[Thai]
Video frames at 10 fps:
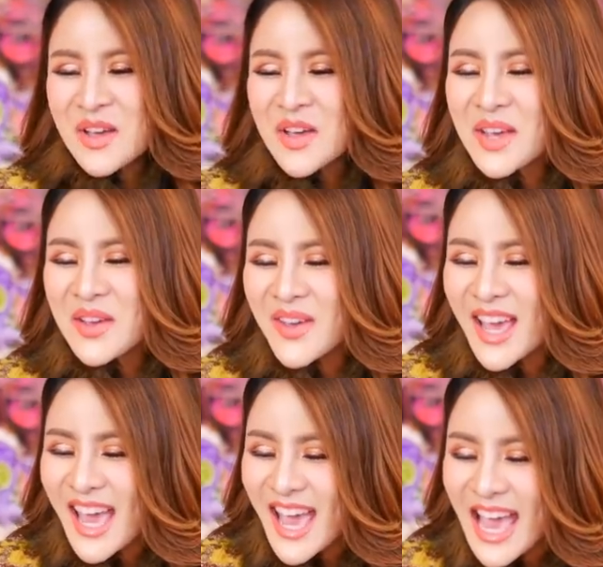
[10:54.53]
พี่บี
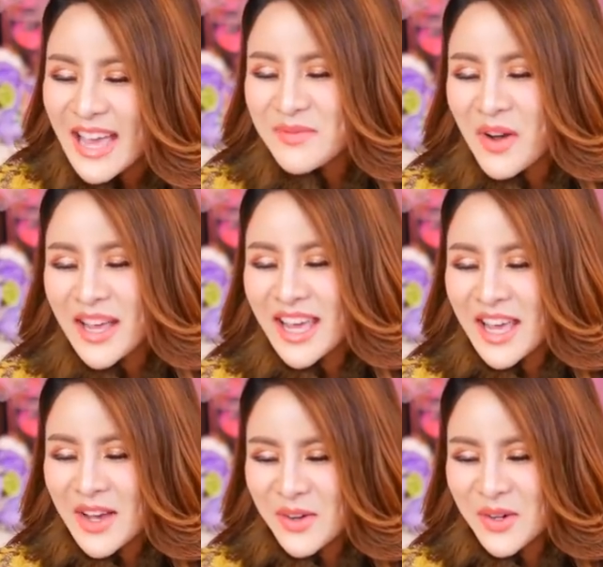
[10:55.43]
บีมอ
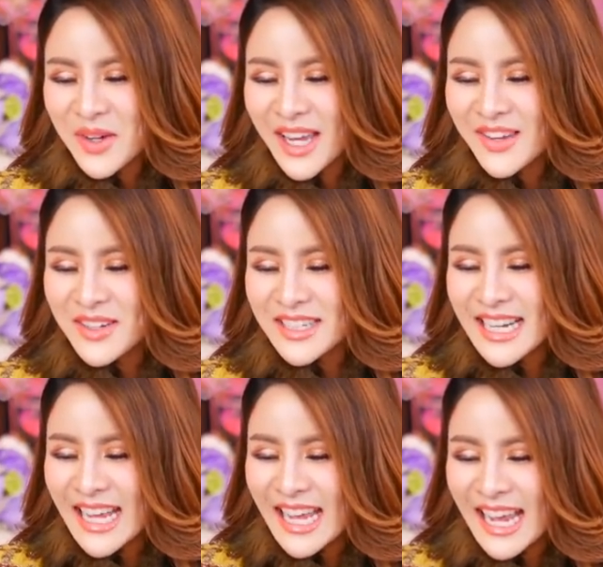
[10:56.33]
อิ๋วลูกอีดวง
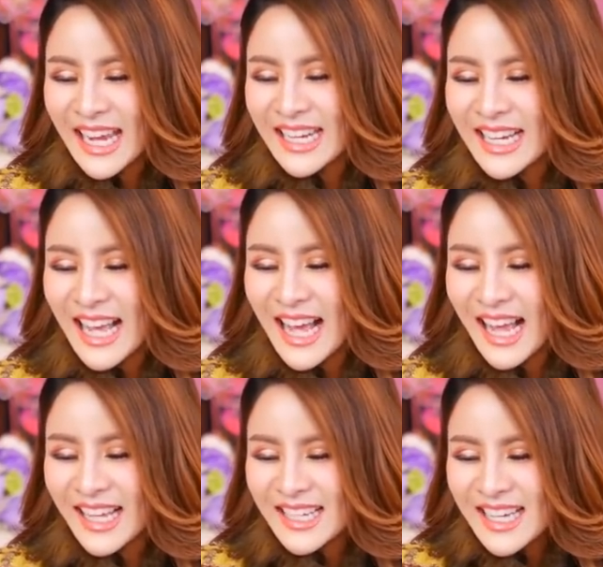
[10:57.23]
ฤดีนะคะ
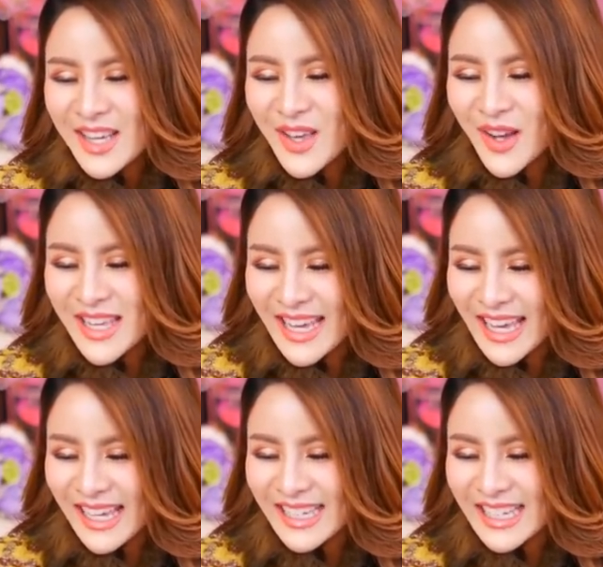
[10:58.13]
ยอห
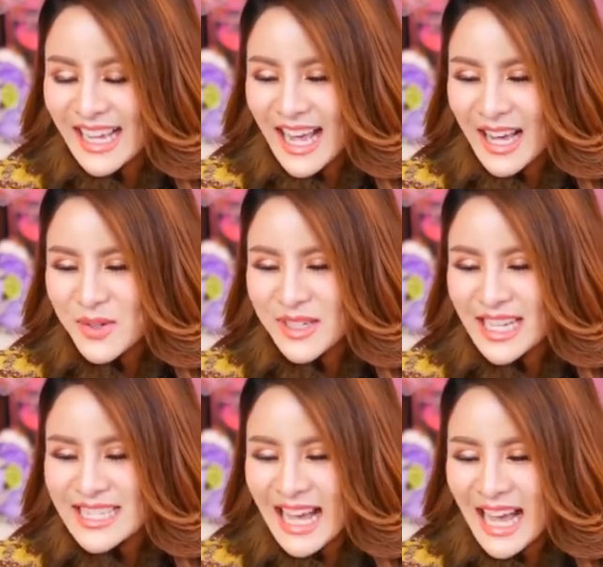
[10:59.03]
ญิงนะคะคุณ
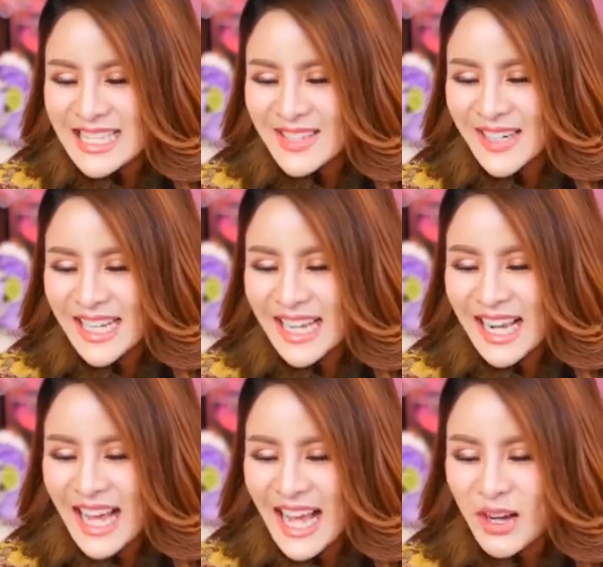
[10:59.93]
ทัศสาสวัสดี
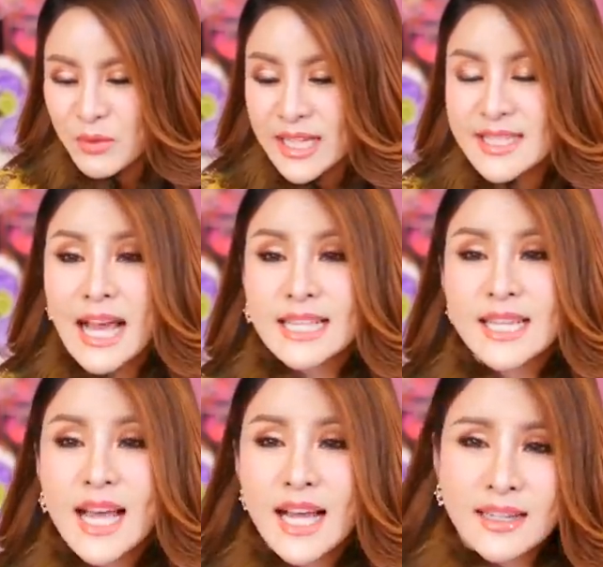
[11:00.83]
ค่ะคุณทัศสา
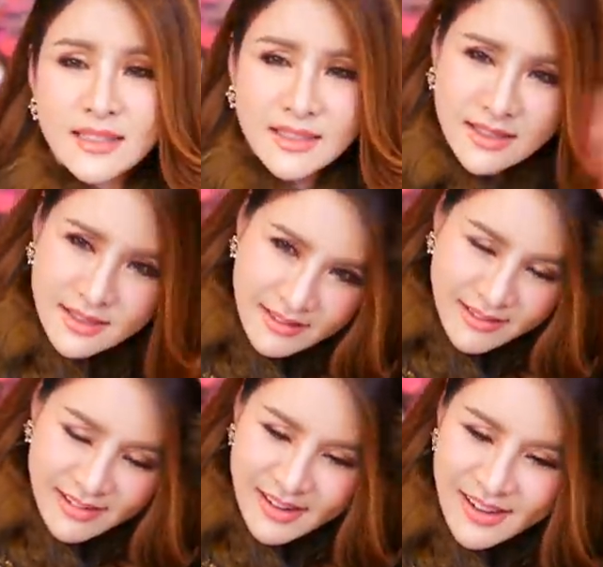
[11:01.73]
ใช่ไหม
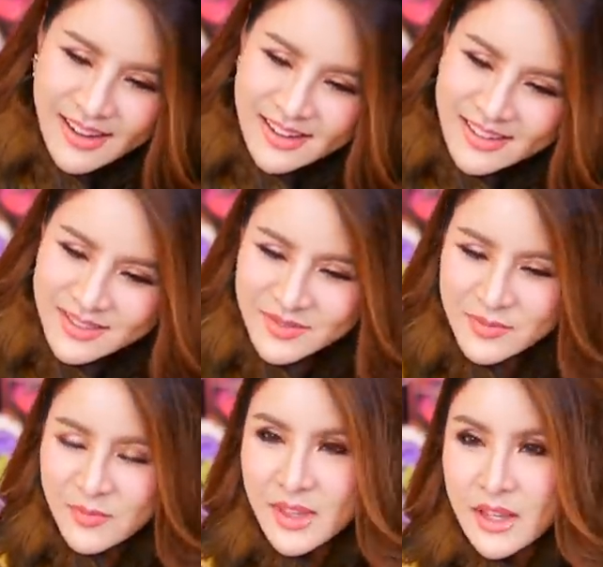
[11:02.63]
อ๋อ
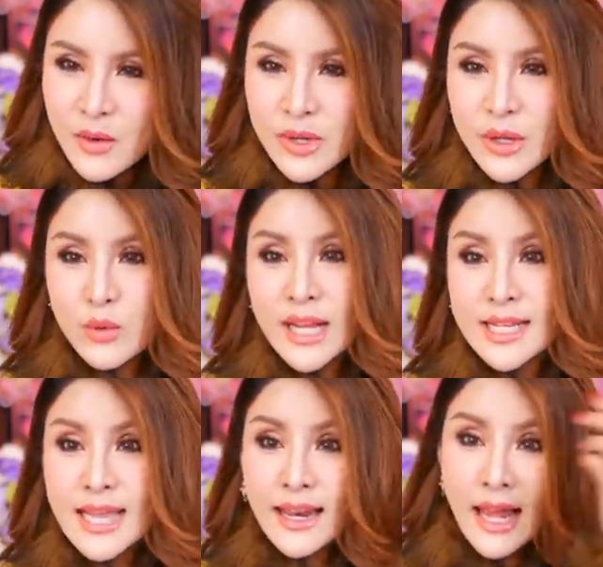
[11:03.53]
วันนี้คุณ
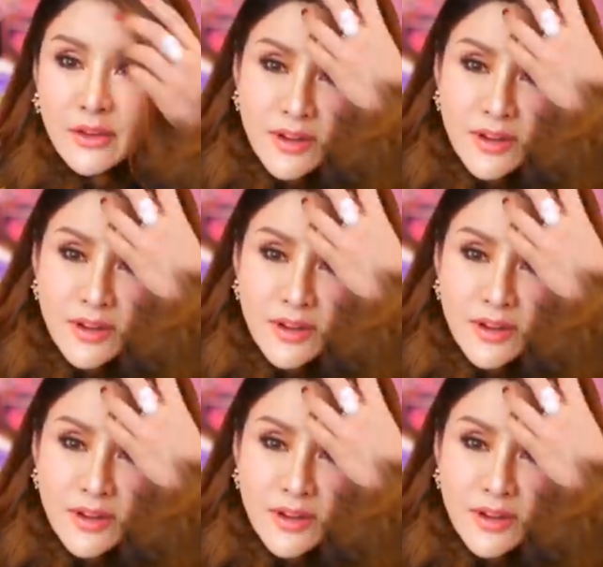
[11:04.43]
ทัศสาไล